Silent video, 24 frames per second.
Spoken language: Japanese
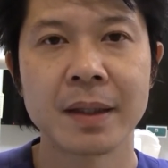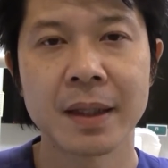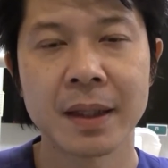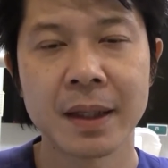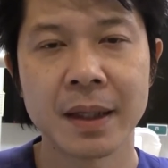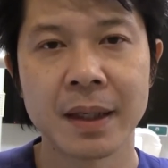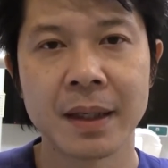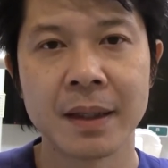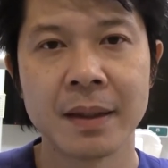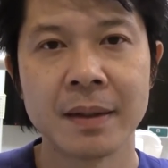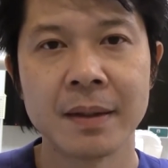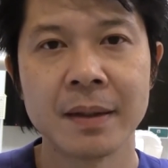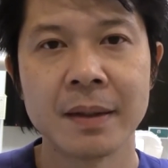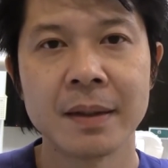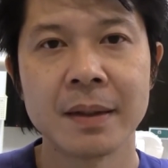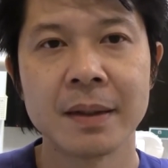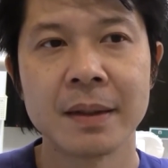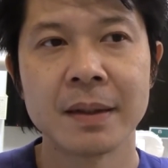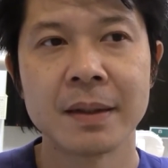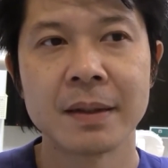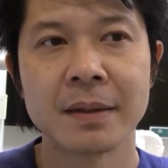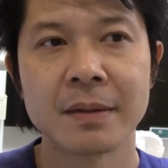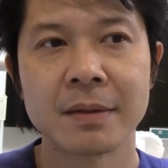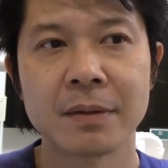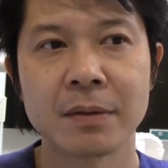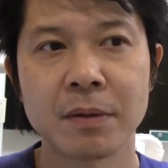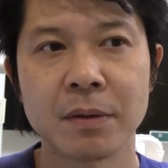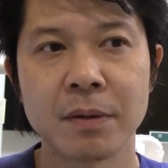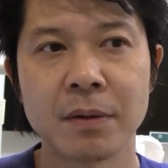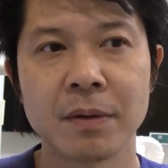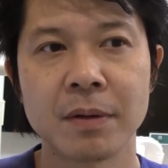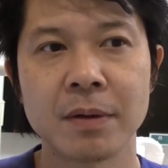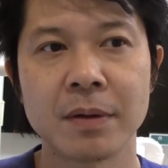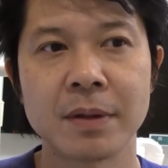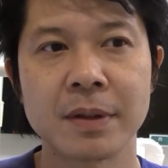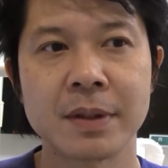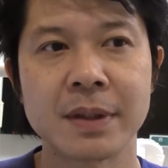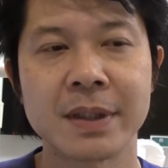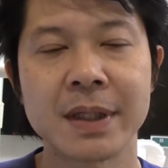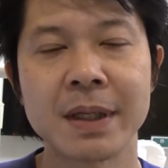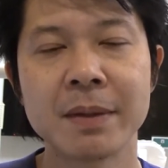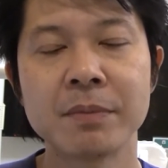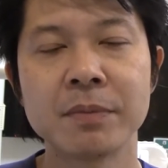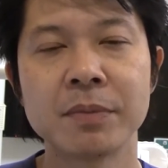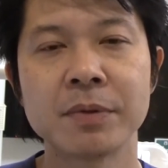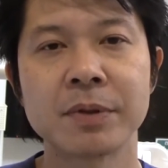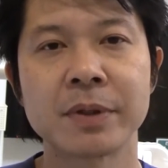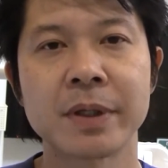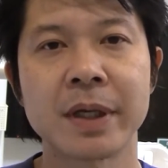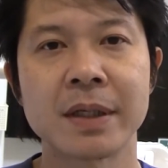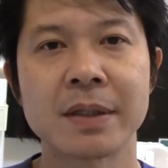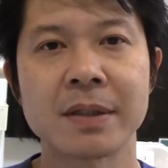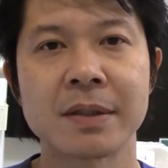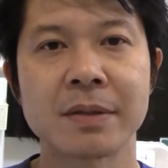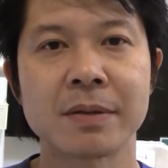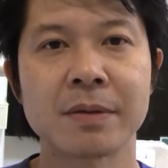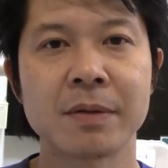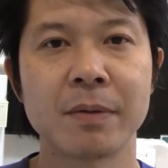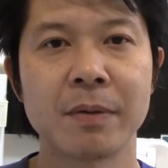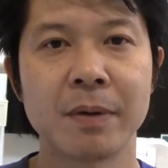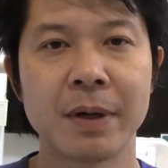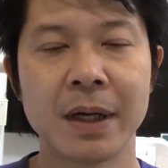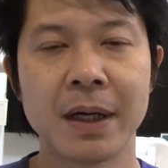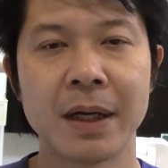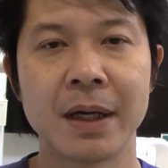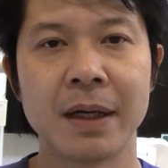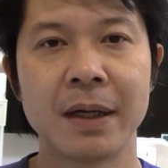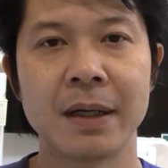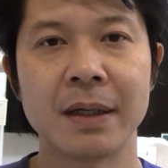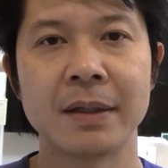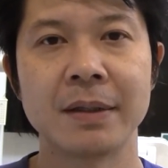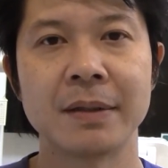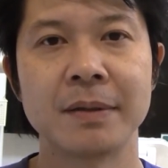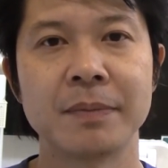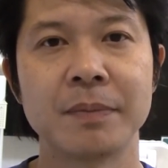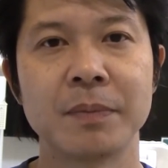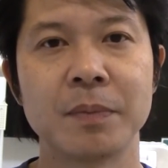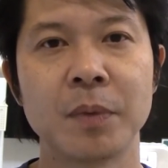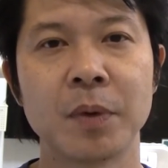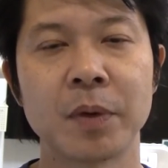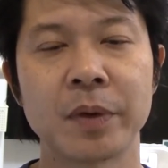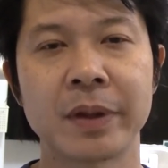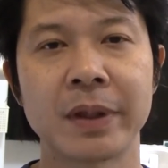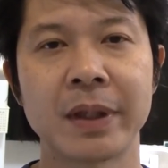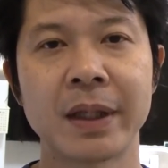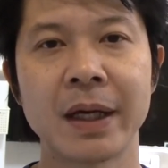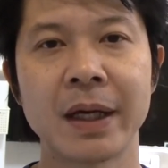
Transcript: ただと全部削るのはもっ